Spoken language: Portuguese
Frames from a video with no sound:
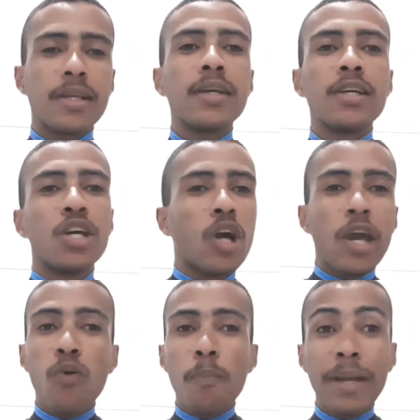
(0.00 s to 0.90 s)
né?
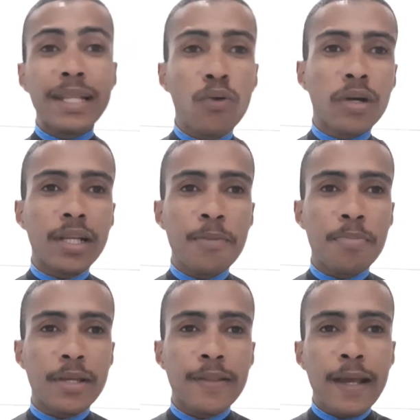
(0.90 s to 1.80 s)
é o pedal clipe.
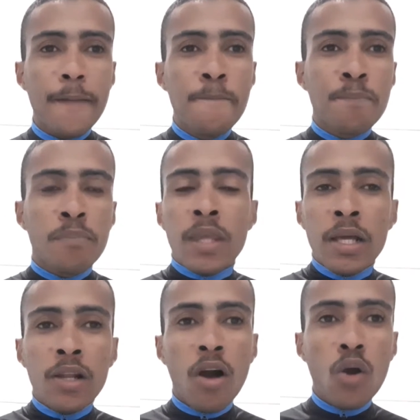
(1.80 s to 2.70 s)
Né?
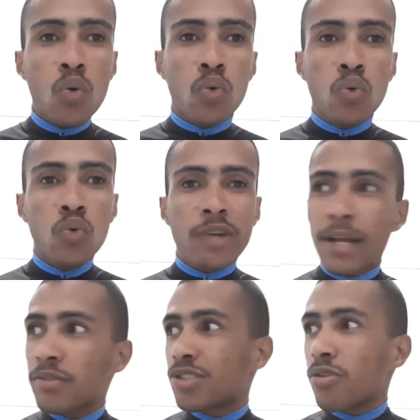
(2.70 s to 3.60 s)
Logo,
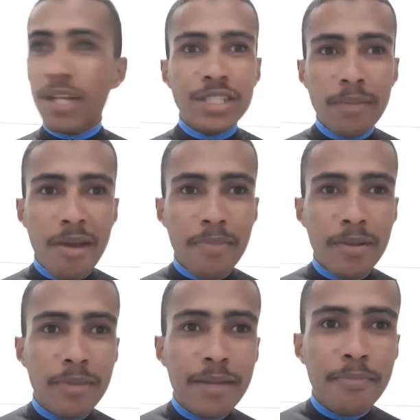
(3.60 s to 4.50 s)
quero soltar já minha
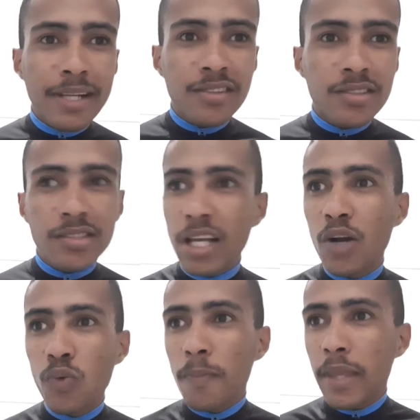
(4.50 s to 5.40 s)
primeira
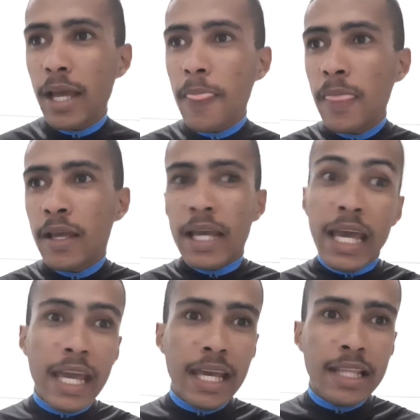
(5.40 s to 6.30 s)
impressão, né?
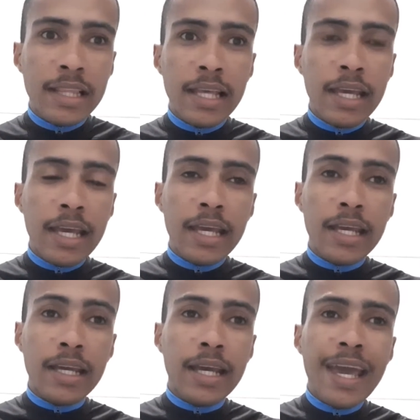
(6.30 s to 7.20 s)
É,
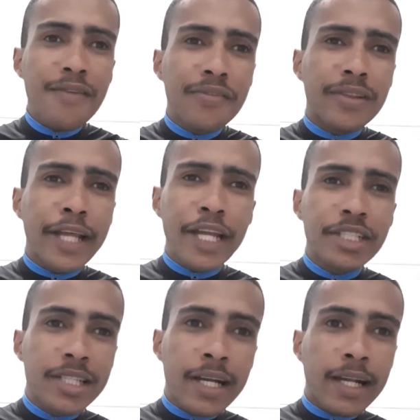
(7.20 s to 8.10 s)
é, é,
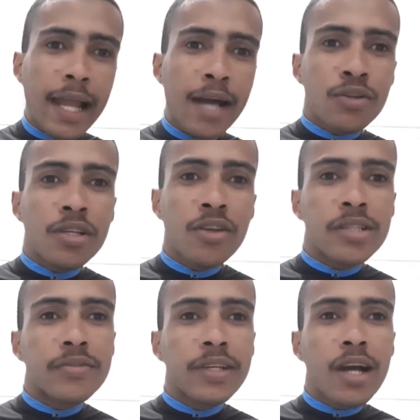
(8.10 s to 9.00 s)
evidente e é claro que
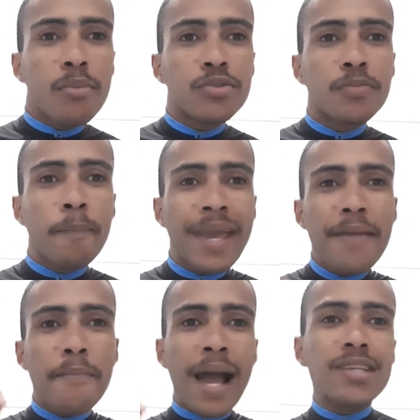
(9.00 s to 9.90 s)
nós ficamos bem
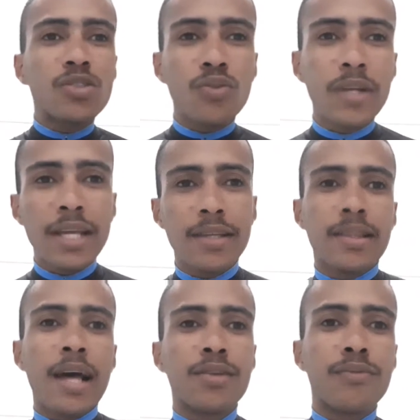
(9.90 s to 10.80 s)
mais
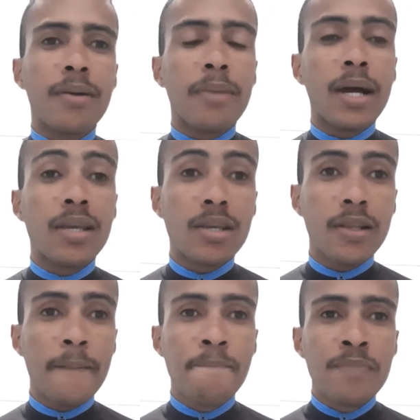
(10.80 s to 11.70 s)
conectados com a bike,
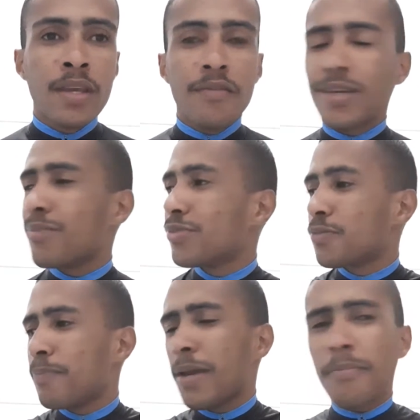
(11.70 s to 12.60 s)
né? Ficamos
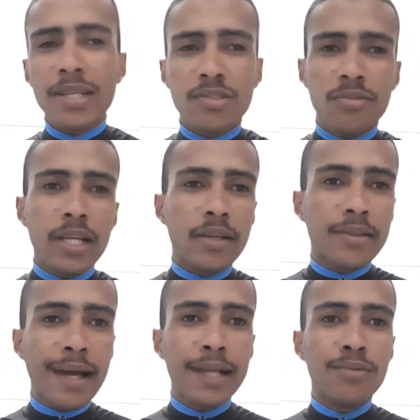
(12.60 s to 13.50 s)
bem mais
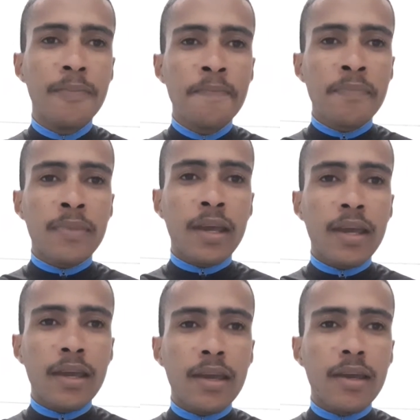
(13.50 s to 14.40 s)
conectados,
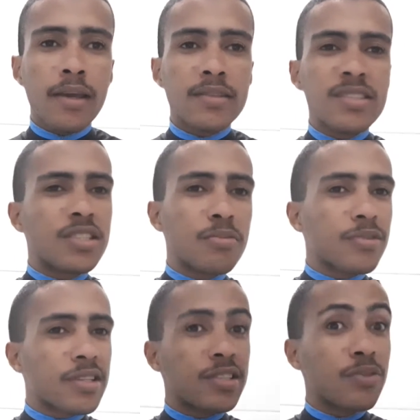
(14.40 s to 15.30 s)
é, sentimos
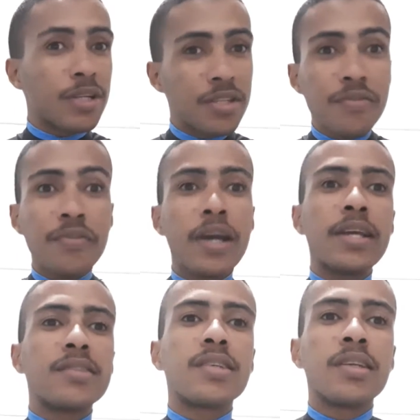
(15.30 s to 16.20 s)
assim uma
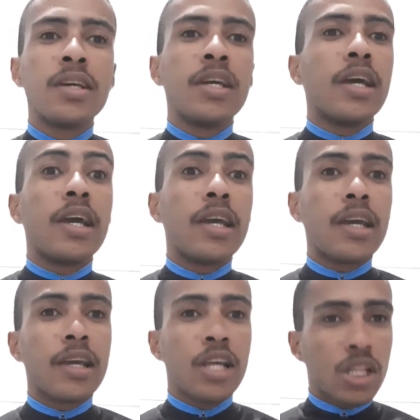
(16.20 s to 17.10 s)
diferença
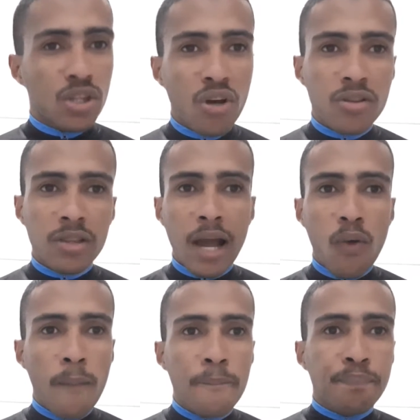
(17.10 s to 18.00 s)
é,
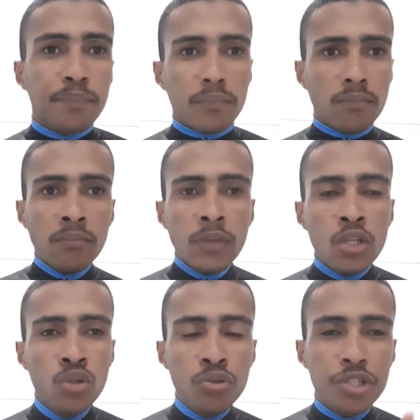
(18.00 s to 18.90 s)
total
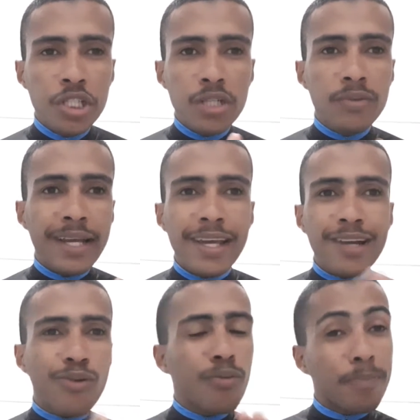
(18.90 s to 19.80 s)
no giro, né? É
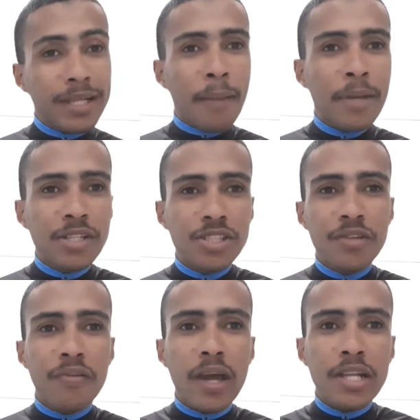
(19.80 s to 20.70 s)
completamente
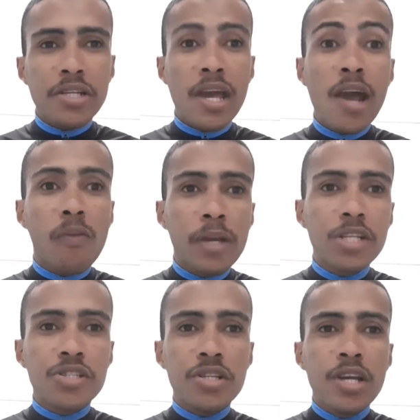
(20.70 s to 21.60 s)
diferente,
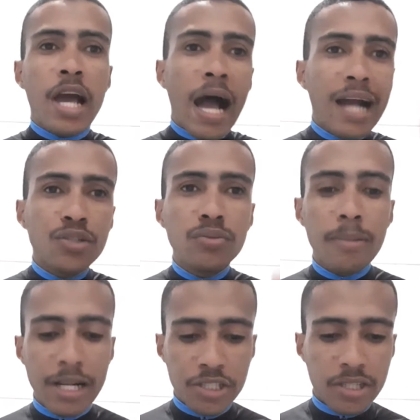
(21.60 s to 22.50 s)
realmente ajuda
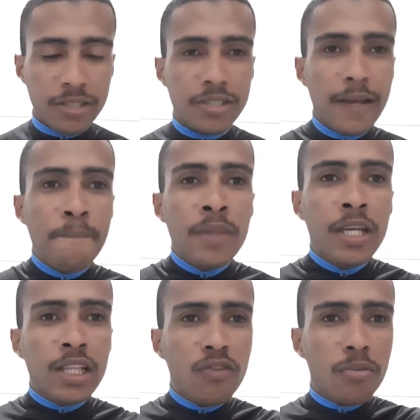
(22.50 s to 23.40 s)
bastante, né?
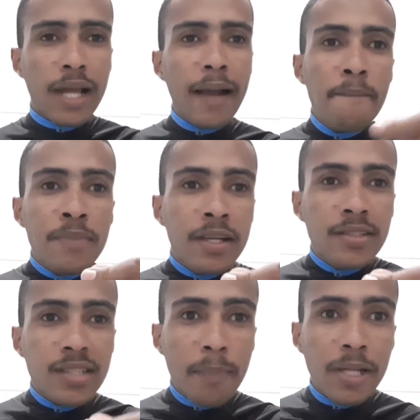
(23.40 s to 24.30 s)
Então vamos lá,
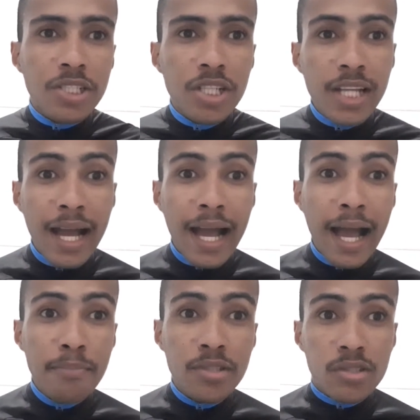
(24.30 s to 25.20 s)
sapatilha
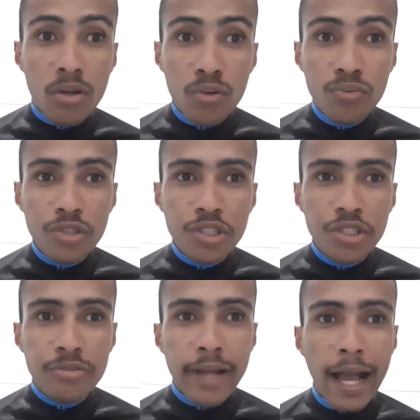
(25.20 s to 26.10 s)

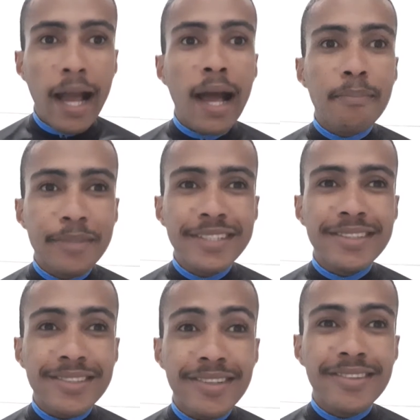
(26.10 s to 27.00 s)
Absolute
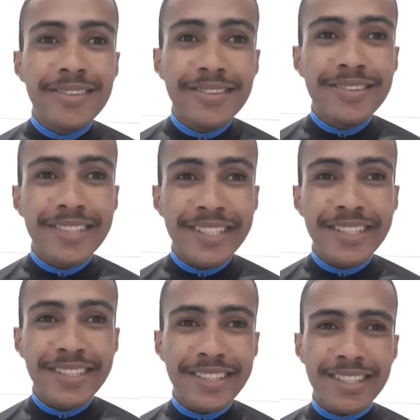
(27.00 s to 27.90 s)
absolute.
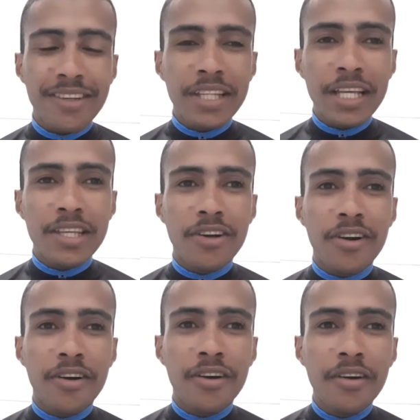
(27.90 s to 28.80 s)
Então tá aqui, ó,
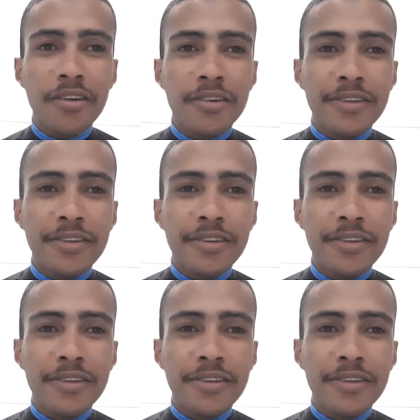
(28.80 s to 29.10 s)
ó.